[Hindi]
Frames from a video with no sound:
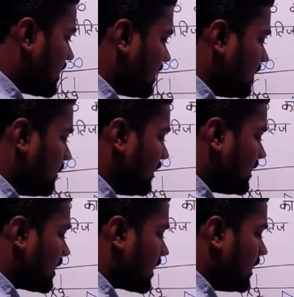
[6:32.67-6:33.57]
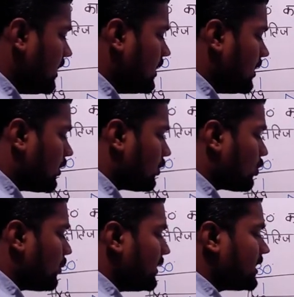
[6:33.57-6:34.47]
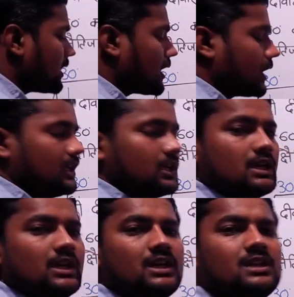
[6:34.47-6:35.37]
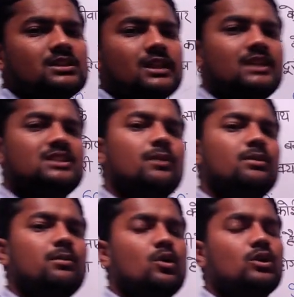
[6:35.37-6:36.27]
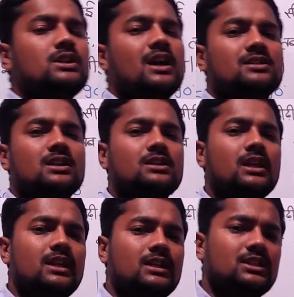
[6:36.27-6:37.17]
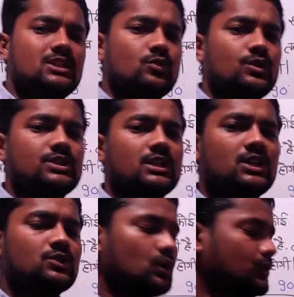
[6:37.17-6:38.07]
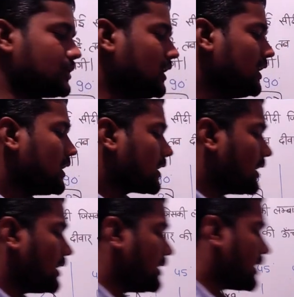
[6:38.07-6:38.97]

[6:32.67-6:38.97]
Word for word: कितने मीटर आ गई नौ मीटर आ गई इस तरह से हमने बहुत ही आसान तरीके से इस क्वेश्चन का सॉल्यूशन कर लिया